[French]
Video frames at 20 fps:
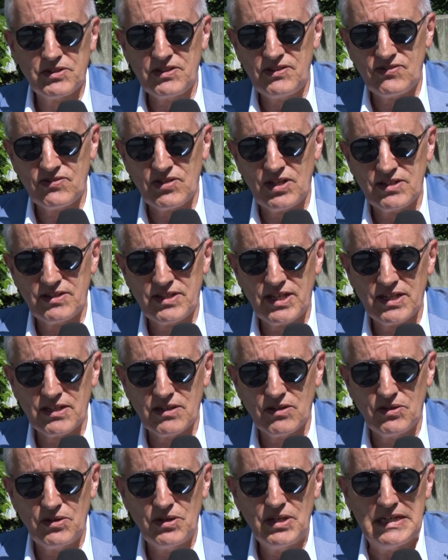qui
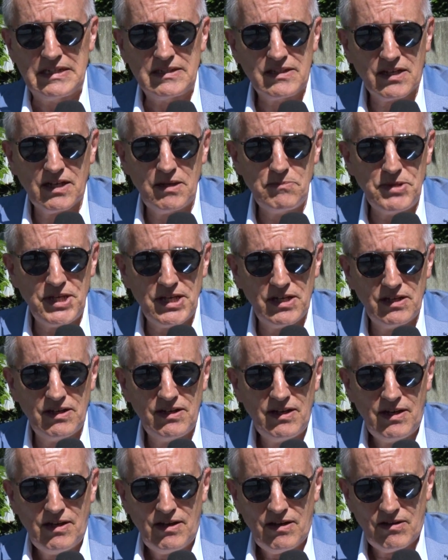s'intègrent très bien
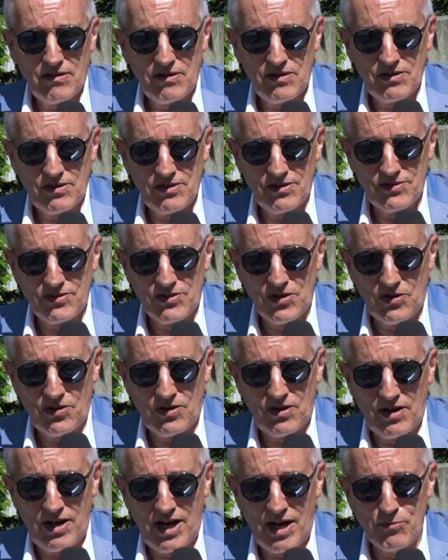
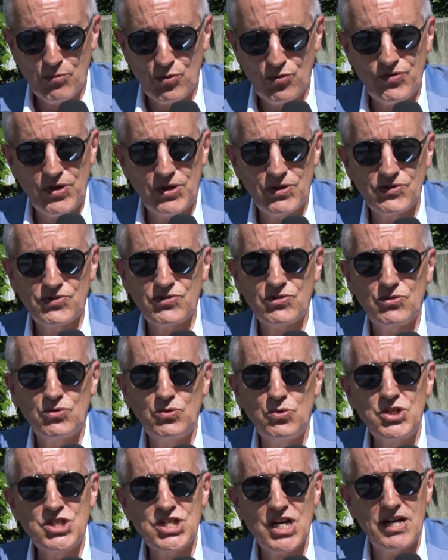dans la mouvance
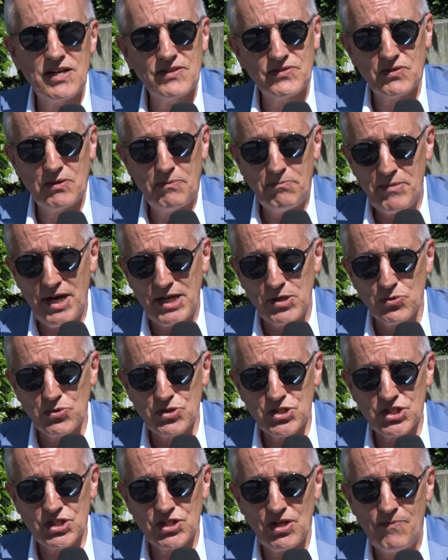du jazz
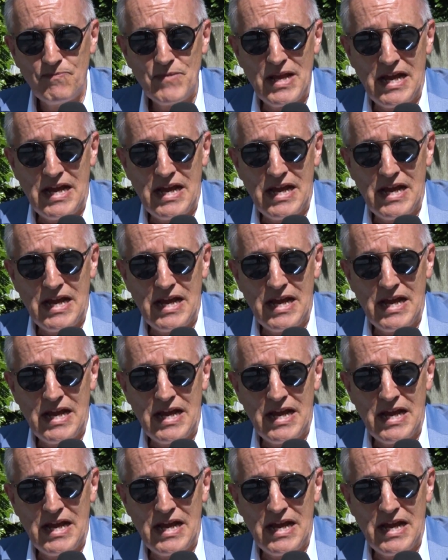manouche.